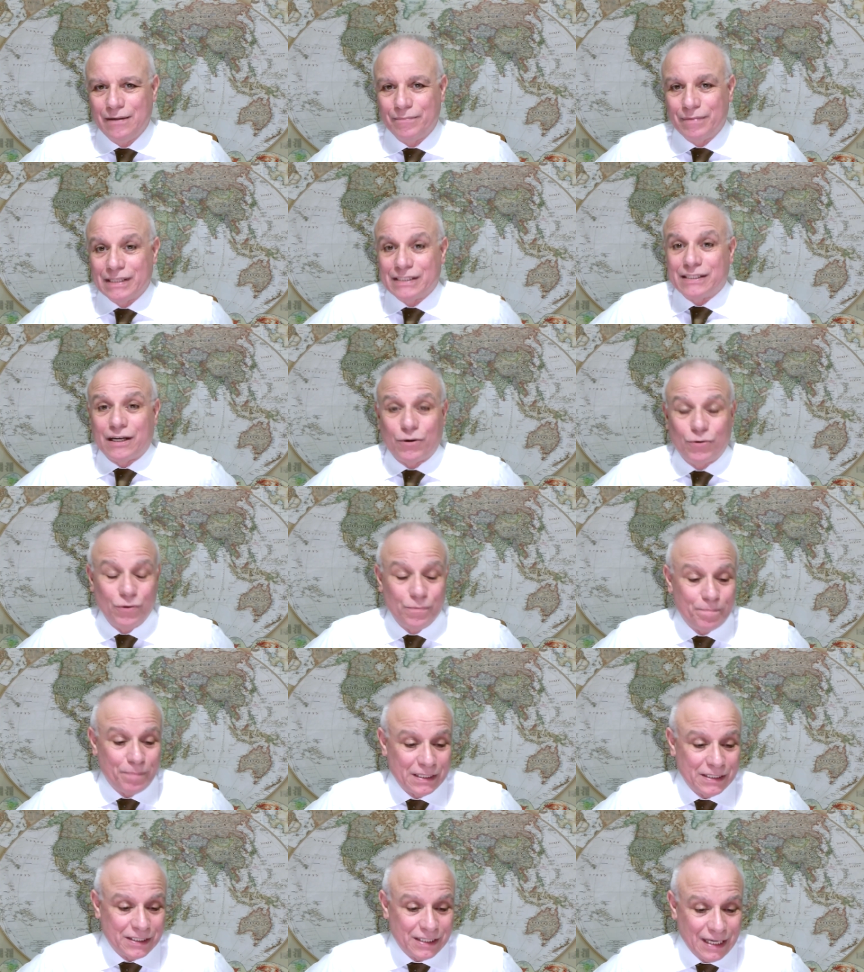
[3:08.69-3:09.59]
Ma se col
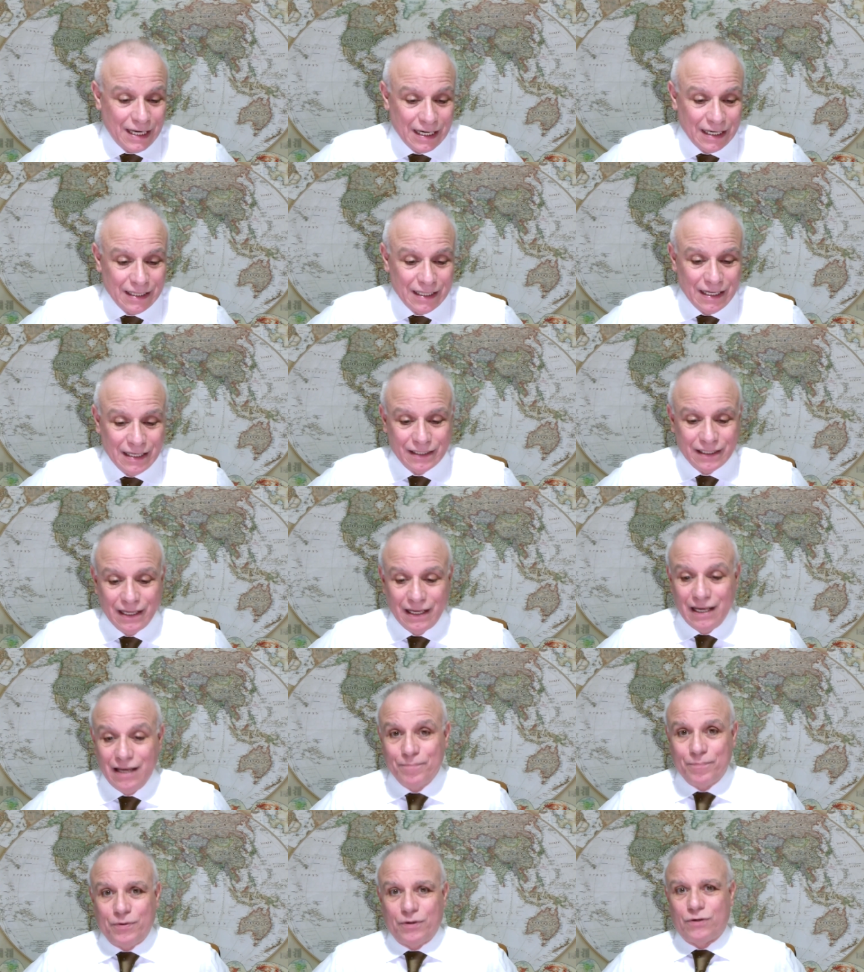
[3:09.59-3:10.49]
passare del
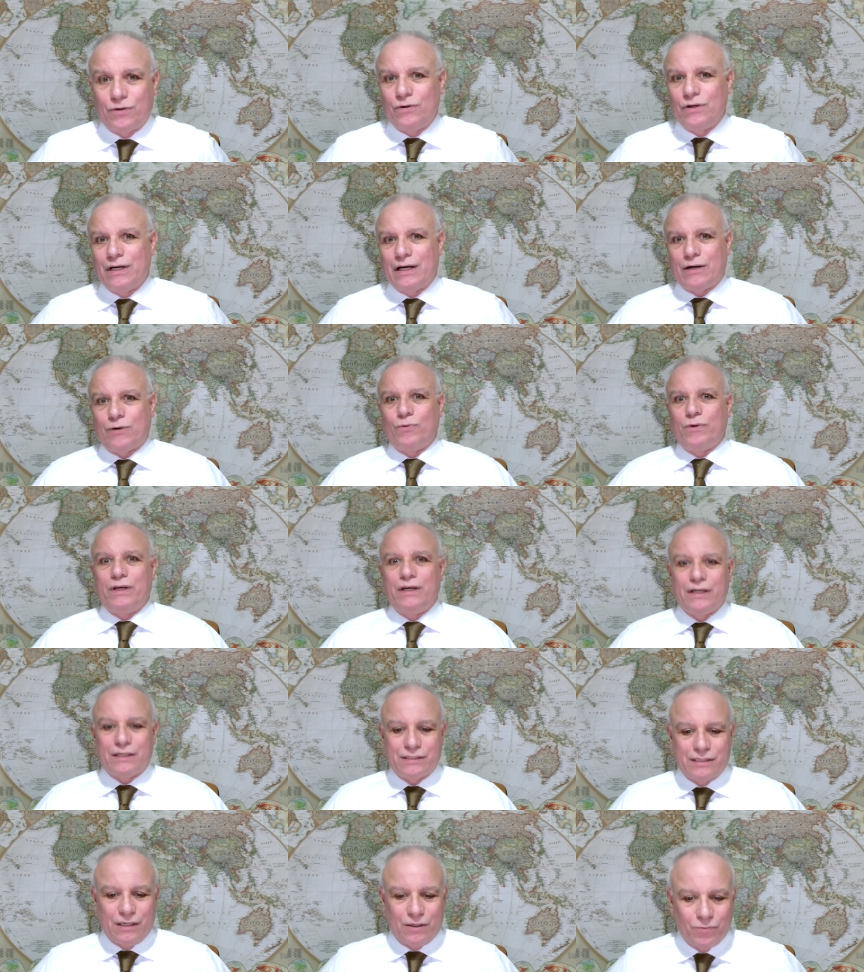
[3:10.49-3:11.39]
tempo e con
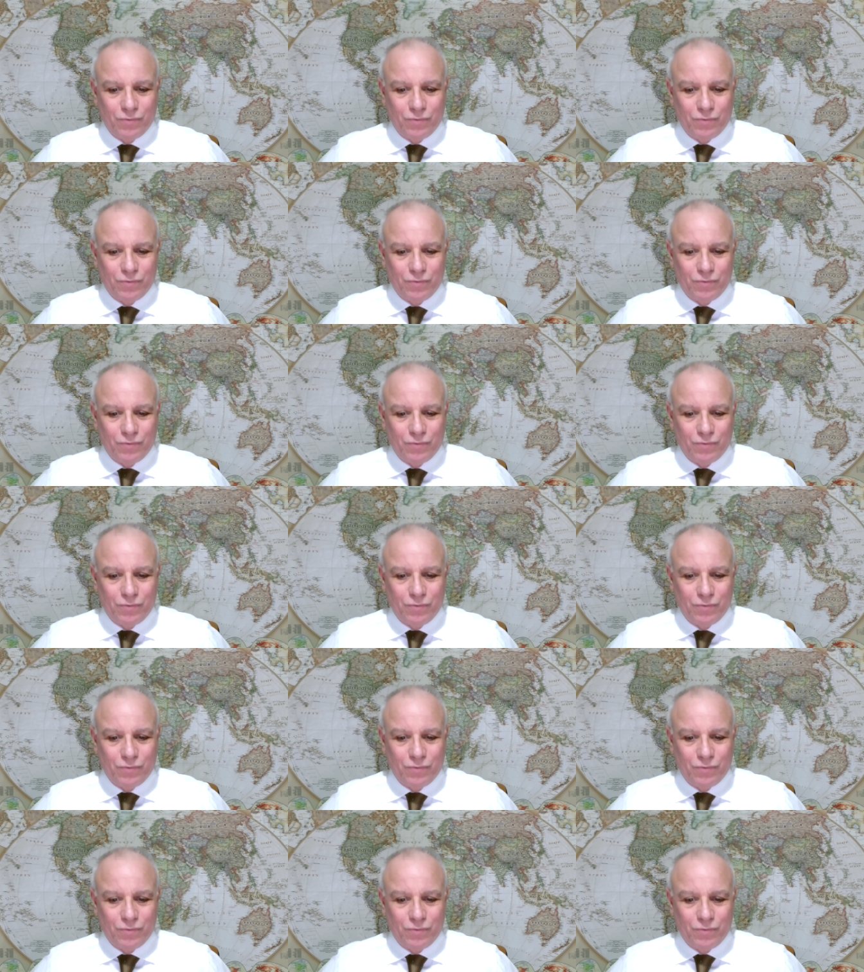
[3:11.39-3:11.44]
l'acuirsi